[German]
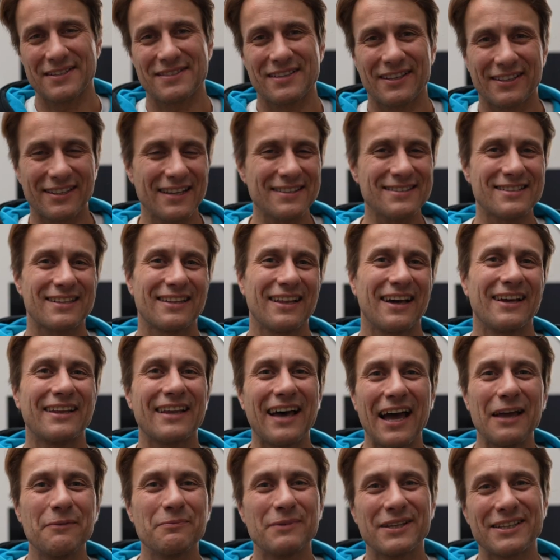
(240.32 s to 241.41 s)
jetzt ein ganz
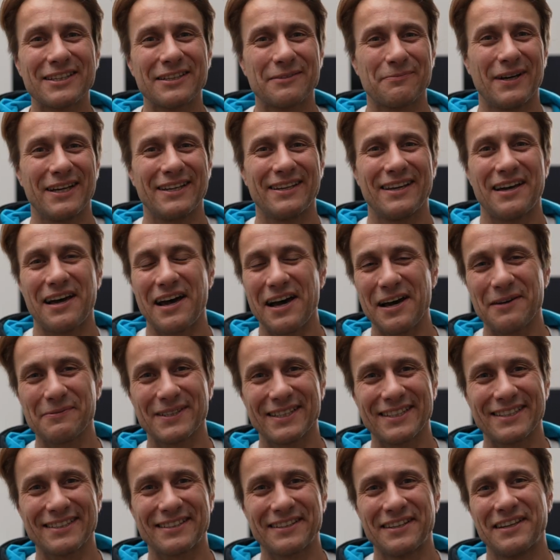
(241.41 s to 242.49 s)
kleiner Einblick in meine
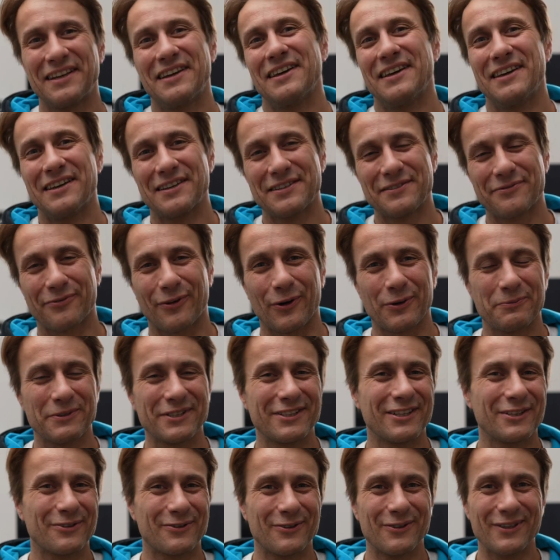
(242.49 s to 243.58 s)
Arbeit. Es freut
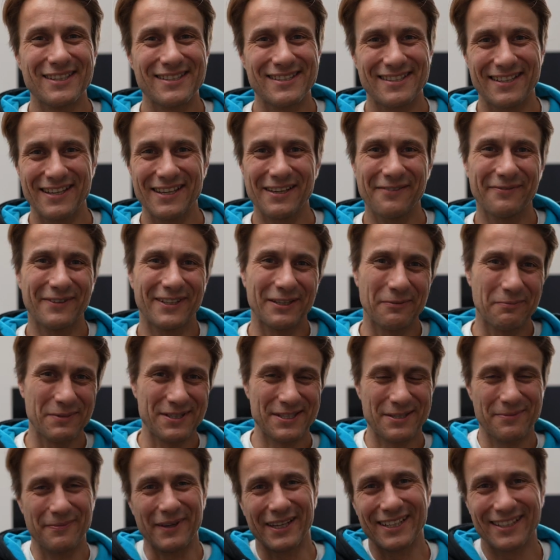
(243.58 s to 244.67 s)
mich natürlich sehr, wenn ihr
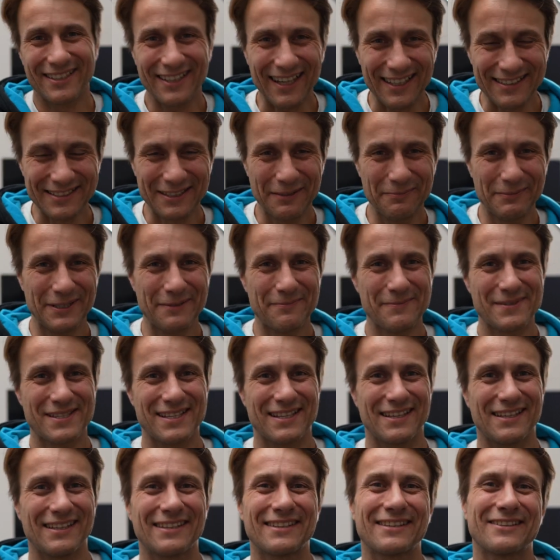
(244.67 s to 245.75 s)
bis zum Ende dran geblieben
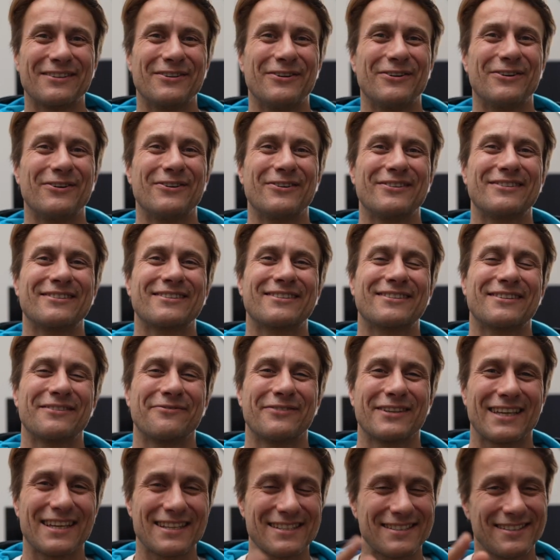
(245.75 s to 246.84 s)
seid. Und
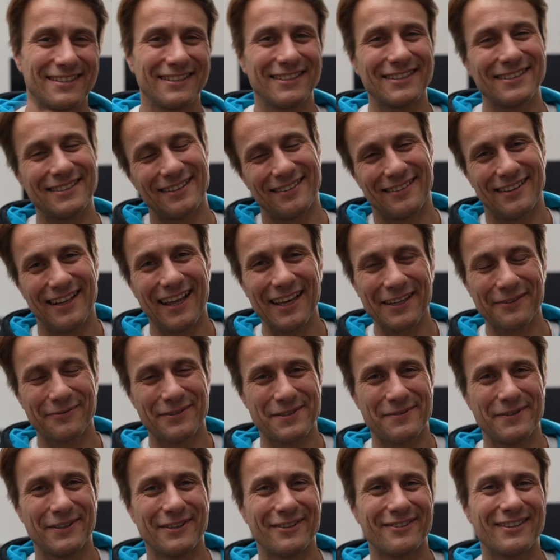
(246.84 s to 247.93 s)
vergesst nicht, ein Like
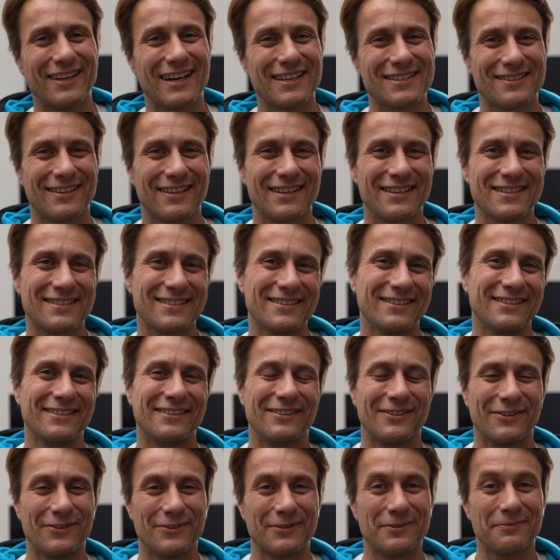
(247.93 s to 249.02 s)
fürs Video dazulassen
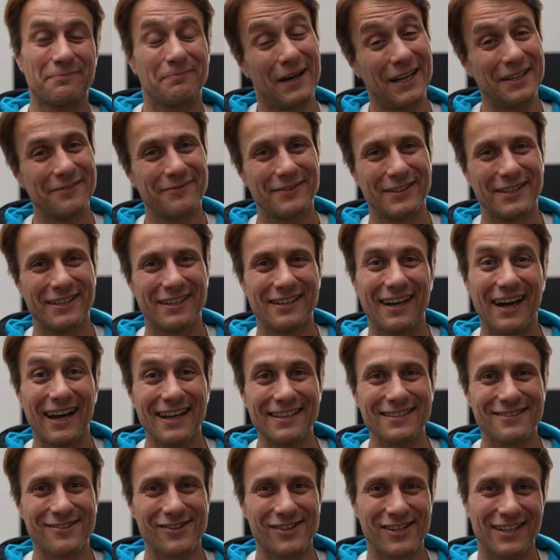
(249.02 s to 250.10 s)
und bald wieder
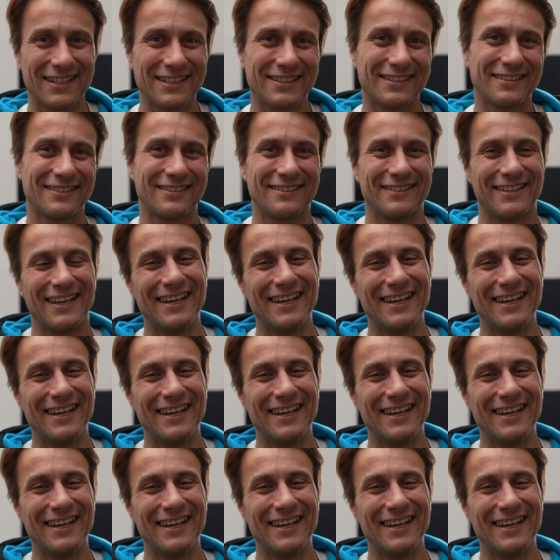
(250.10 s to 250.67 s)
einzuschalten.